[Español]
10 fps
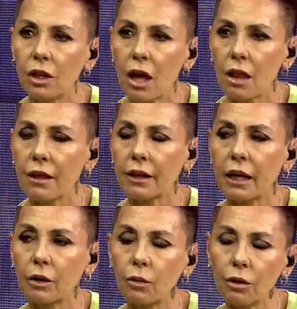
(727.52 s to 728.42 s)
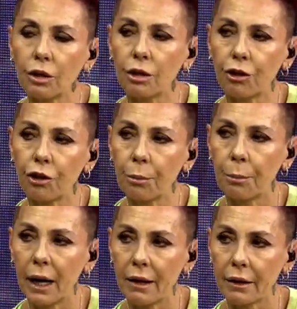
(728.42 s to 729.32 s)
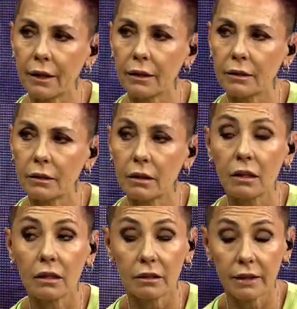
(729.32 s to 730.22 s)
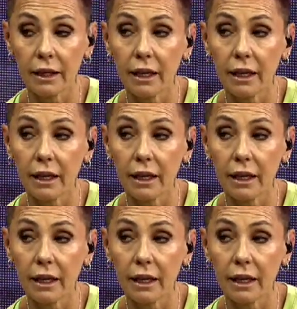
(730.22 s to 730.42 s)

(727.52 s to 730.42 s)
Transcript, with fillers: de que alguno de los dos padres tenga